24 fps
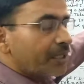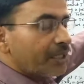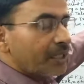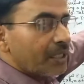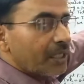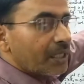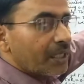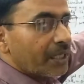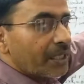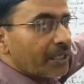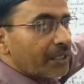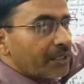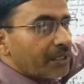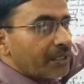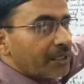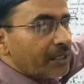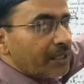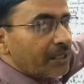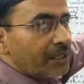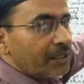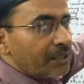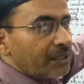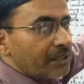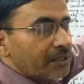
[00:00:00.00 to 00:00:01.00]
लगाई गई
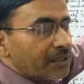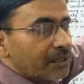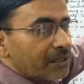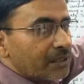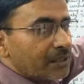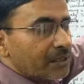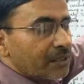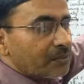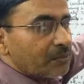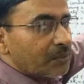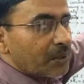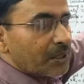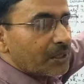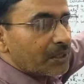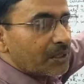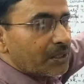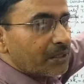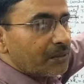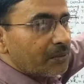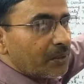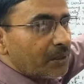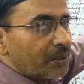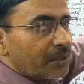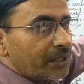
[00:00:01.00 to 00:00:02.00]
है जिसके
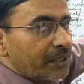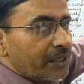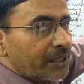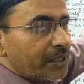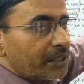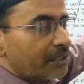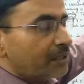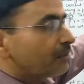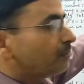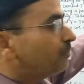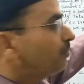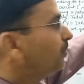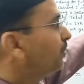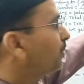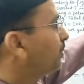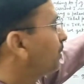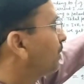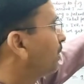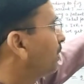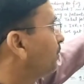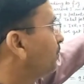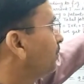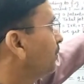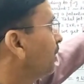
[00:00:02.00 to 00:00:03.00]
पॉजिटिव और निगेटिव दो
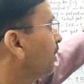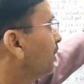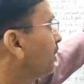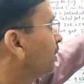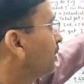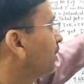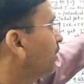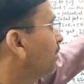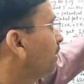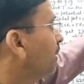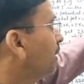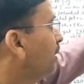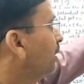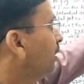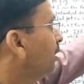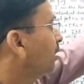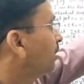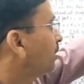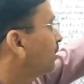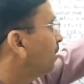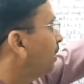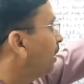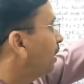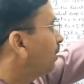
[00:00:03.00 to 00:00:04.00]
टर्मिनल्स हैं
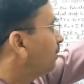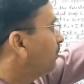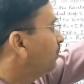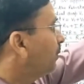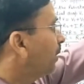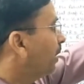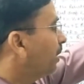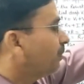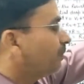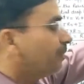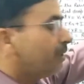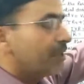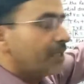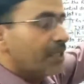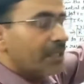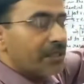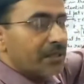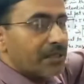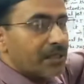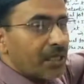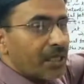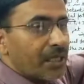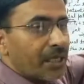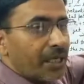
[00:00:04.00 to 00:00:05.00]
साथ में
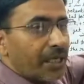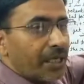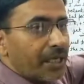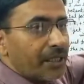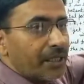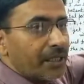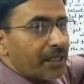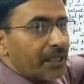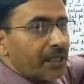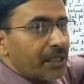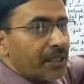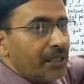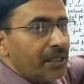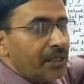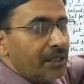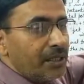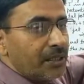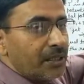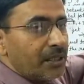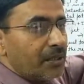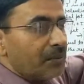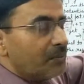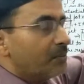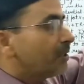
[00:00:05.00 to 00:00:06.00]
एमीटर्स लगाया गया
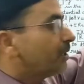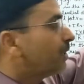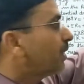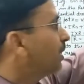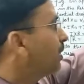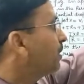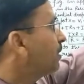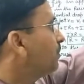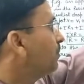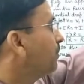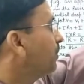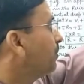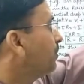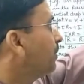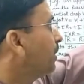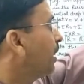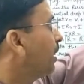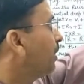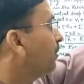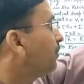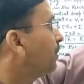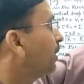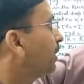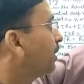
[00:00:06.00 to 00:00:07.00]
एमीटर्स में भी
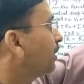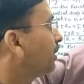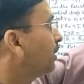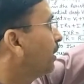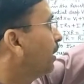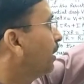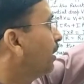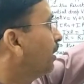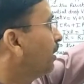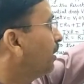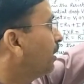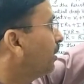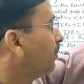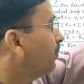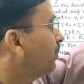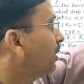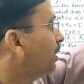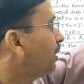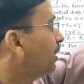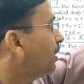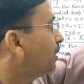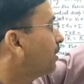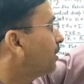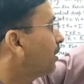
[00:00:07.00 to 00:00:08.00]
आप देखते हैं
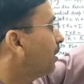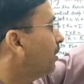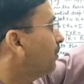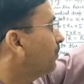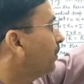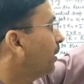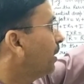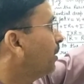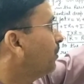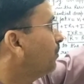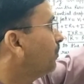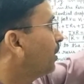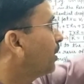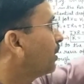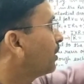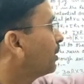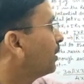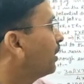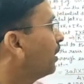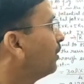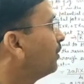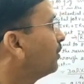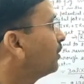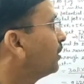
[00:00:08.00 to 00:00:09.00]
एमीटर्स का मेन वर्क
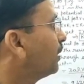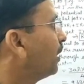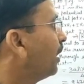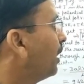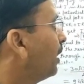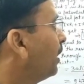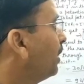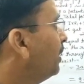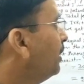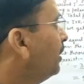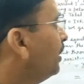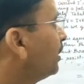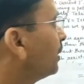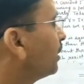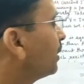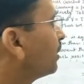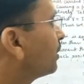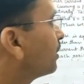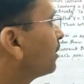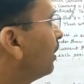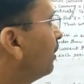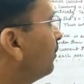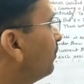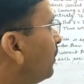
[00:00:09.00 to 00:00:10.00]
क्या होता है कि
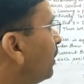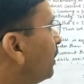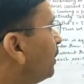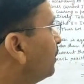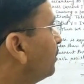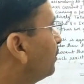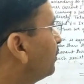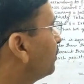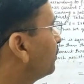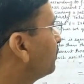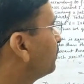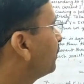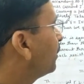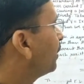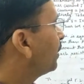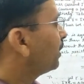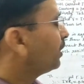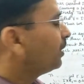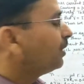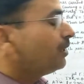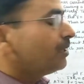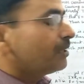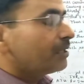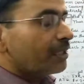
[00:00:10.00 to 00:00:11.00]
सामान्य तौर
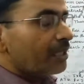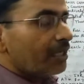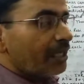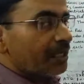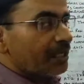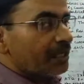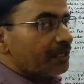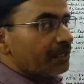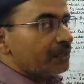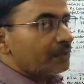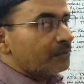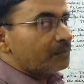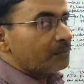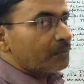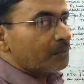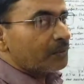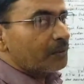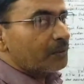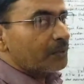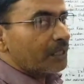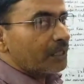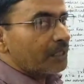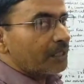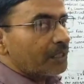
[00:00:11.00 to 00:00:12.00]
पर इलेक्ट्रिक
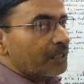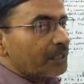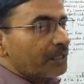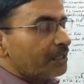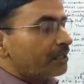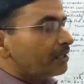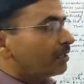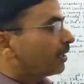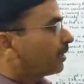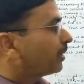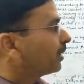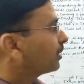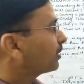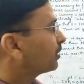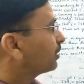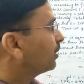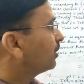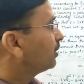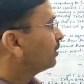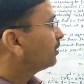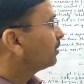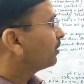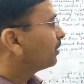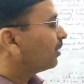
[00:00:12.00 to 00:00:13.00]
फ्लो करने की
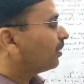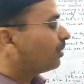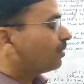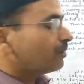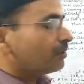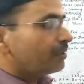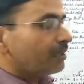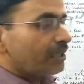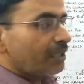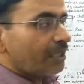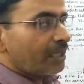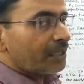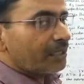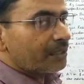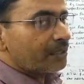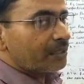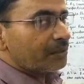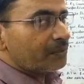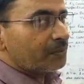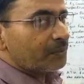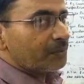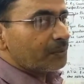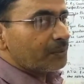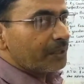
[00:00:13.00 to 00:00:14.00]
डायरेक्शंस और
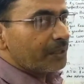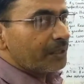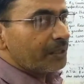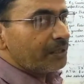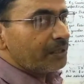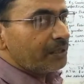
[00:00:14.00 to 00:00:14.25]
इलेक्ट्रिक फ्लोइंग